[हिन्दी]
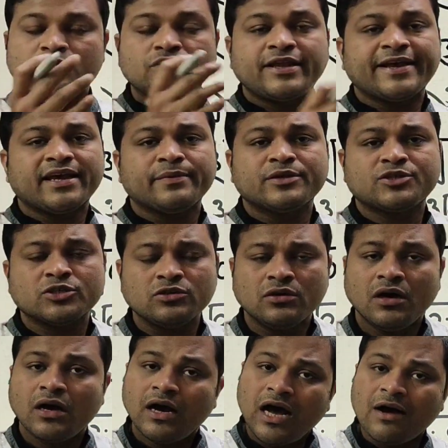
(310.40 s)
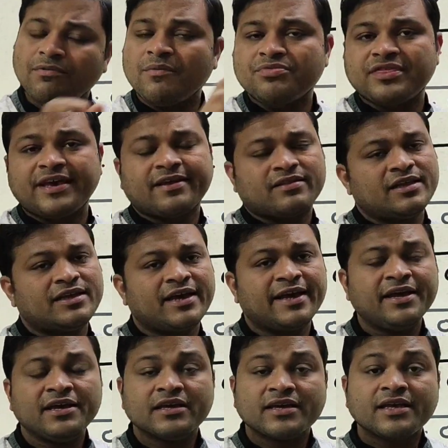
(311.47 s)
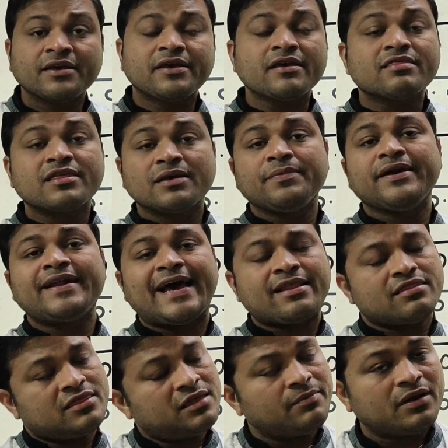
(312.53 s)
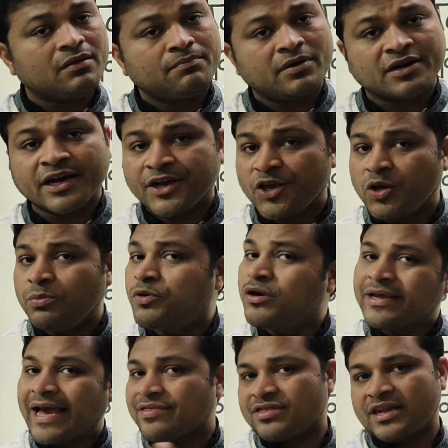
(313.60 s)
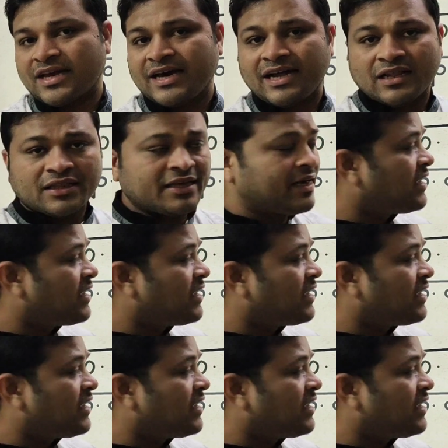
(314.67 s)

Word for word: तो देखिए बच्चों अब हम सीखते हैं कि किसी भी डेसिमल नंबर का क्यूब रूट कैसे निकालते